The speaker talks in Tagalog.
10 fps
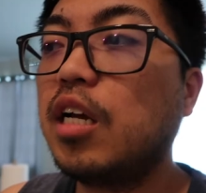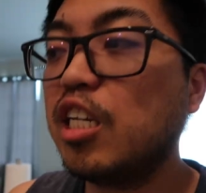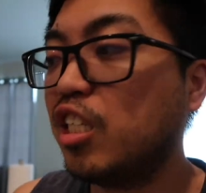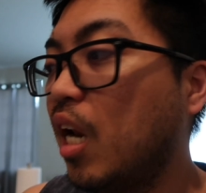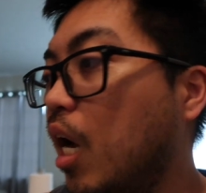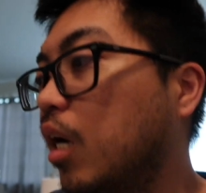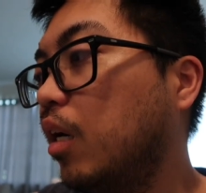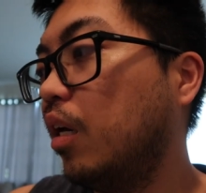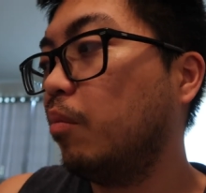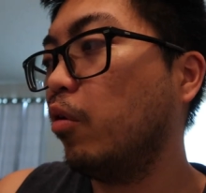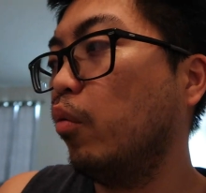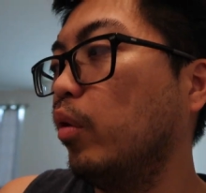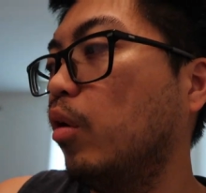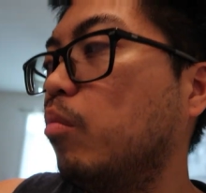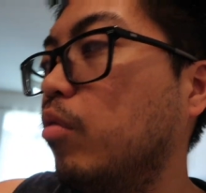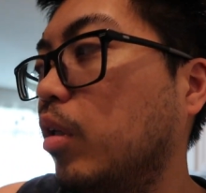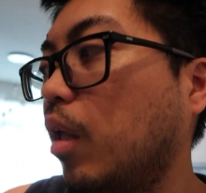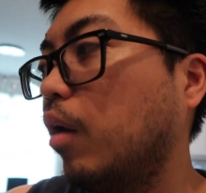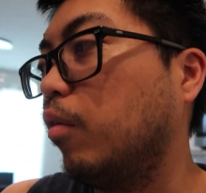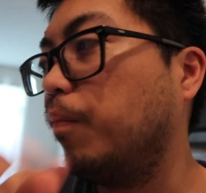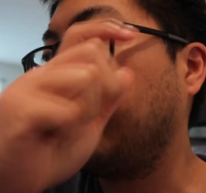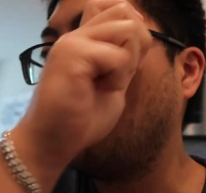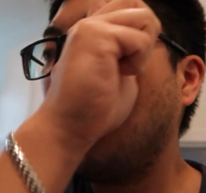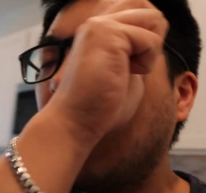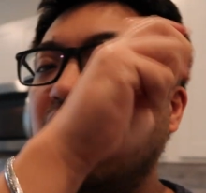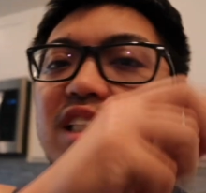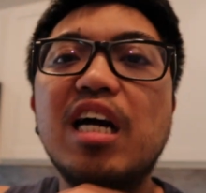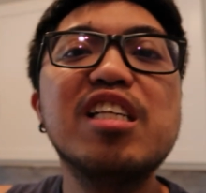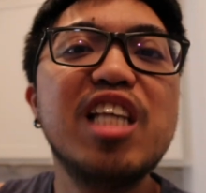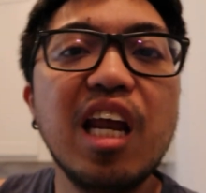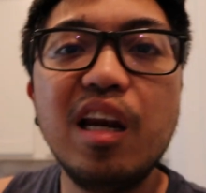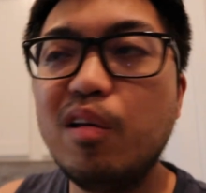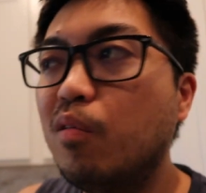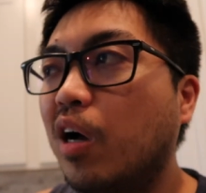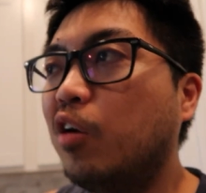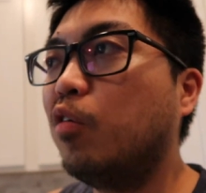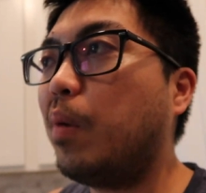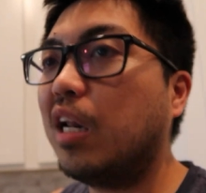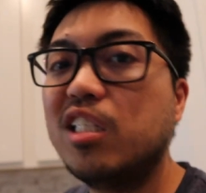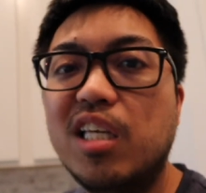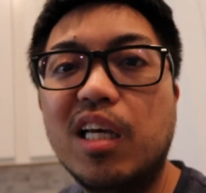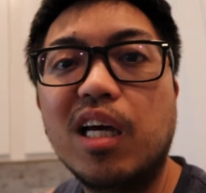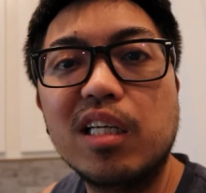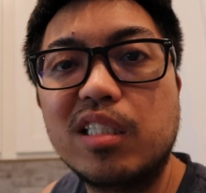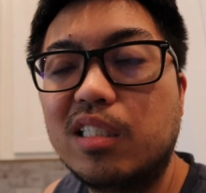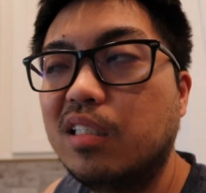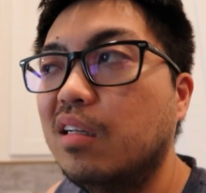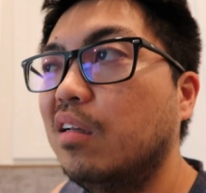Cash lang, kaya mag-withdraw muna tayo. Wala rin siyang Zelle, yung ano, parang Jcash.